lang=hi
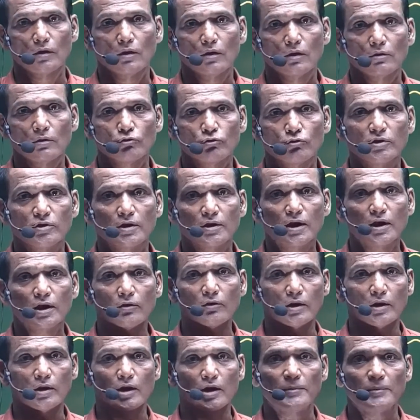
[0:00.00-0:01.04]
तो ये क्या हो रहा है
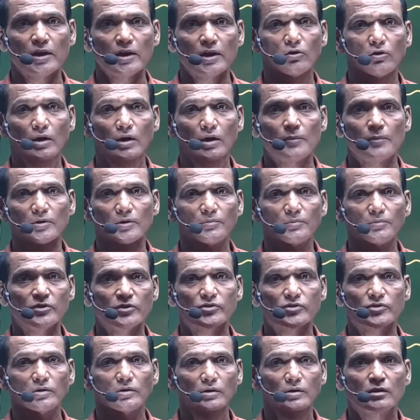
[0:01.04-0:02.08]
हमारे और आपके बीच
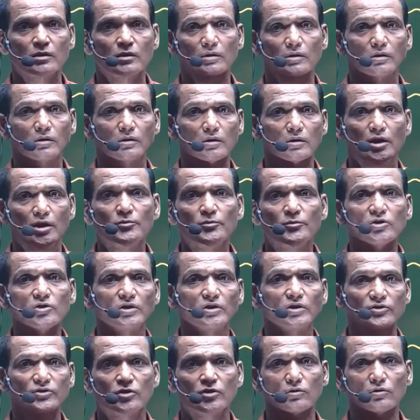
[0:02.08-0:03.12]

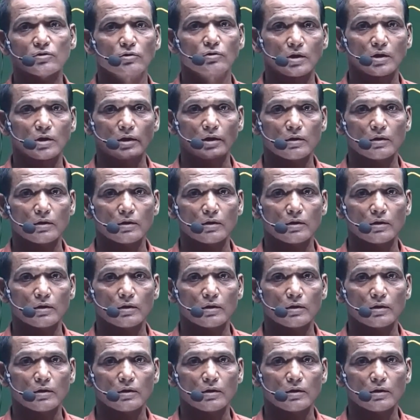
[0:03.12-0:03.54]
कम्युनिकेशन हो रहा है